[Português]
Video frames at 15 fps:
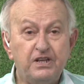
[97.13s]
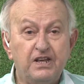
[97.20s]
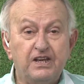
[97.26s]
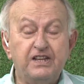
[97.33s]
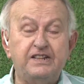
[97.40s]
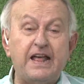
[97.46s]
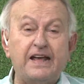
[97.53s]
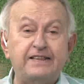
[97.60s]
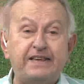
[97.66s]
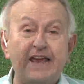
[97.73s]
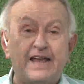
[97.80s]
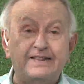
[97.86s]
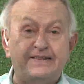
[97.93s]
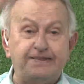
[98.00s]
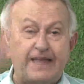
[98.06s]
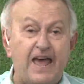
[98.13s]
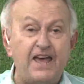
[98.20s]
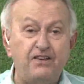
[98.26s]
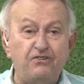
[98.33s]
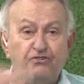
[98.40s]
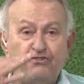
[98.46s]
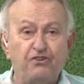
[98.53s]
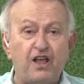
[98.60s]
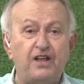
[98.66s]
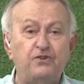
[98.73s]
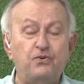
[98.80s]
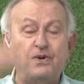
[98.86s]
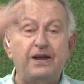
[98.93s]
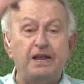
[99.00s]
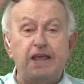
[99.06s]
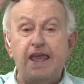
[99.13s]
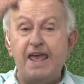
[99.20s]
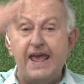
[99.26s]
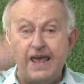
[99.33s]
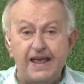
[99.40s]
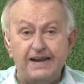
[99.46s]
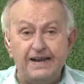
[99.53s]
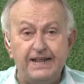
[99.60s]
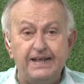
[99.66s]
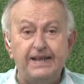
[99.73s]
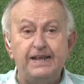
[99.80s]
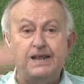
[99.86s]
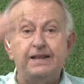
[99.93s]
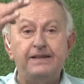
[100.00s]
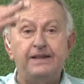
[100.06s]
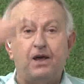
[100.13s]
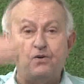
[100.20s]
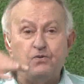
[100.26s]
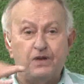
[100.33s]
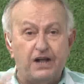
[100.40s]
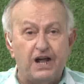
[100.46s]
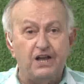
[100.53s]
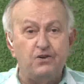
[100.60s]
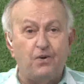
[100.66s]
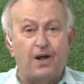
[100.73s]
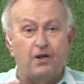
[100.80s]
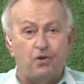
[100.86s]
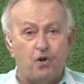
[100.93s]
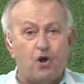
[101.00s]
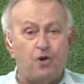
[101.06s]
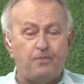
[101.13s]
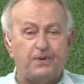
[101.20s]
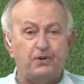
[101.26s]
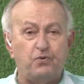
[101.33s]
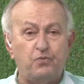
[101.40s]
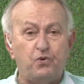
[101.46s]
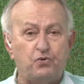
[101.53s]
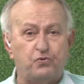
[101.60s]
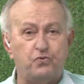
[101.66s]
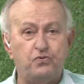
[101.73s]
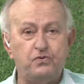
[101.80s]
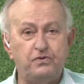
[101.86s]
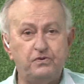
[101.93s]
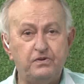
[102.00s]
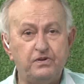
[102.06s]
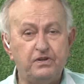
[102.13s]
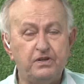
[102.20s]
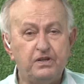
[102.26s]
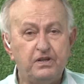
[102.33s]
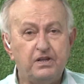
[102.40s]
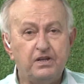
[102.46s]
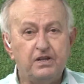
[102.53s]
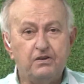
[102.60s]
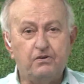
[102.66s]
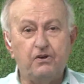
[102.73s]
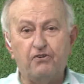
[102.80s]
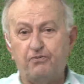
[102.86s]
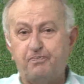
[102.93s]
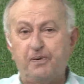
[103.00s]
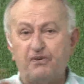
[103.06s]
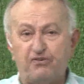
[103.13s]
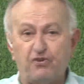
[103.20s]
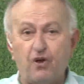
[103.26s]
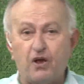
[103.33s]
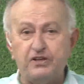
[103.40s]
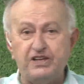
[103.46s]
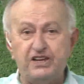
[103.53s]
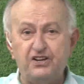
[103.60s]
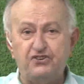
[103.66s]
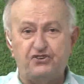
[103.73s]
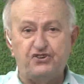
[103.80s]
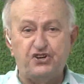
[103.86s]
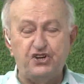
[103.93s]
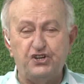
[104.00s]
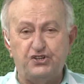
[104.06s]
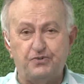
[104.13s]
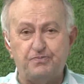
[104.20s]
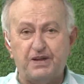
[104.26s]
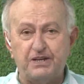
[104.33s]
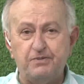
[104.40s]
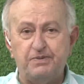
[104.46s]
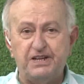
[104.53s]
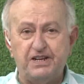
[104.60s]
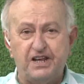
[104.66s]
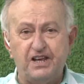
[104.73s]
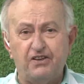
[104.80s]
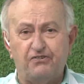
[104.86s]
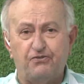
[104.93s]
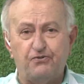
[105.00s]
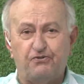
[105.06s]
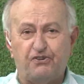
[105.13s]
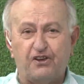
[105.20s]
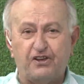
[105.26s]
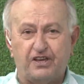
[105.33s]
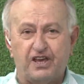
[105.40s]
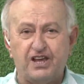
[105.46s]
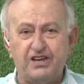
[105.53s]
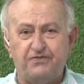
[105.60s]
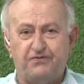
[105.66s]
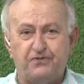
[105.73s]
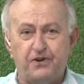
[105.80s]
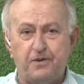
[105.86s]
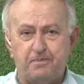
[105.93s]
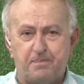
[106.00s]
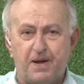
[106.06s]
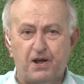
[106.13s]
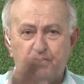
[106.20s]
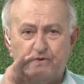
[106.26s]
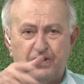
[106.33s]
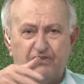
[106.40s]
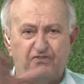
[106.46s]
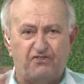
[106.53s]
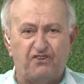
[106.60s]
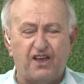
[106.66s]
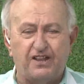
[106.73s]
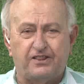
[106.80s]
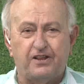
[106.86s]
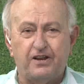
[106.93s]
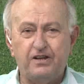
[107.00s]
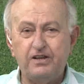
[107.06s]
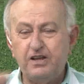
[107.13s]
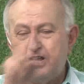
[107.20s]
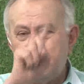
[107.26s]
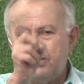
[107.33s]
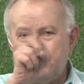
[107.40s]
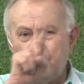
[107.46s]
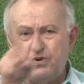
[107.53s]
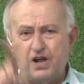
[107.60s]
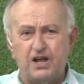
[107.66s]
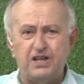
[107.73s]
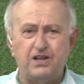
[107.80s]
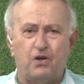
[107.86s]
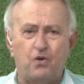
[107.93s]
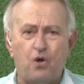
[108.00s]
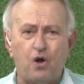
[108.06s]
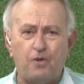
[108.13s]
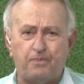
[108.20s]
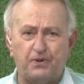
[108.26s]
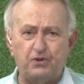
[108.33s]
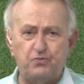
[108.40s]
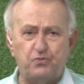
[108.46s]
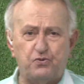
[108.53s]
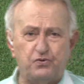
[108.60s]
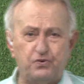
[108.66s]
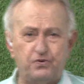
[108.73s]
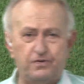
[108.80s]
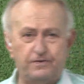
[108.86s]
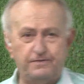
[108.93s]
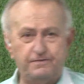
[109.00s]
E daqui a 10 anos ele não ganha uma Copa do Mundo. Com esse pessoal aí, Tite, Mano Menezes, não sei quem, Filipão, etc., não ganha a Copa do Mundo.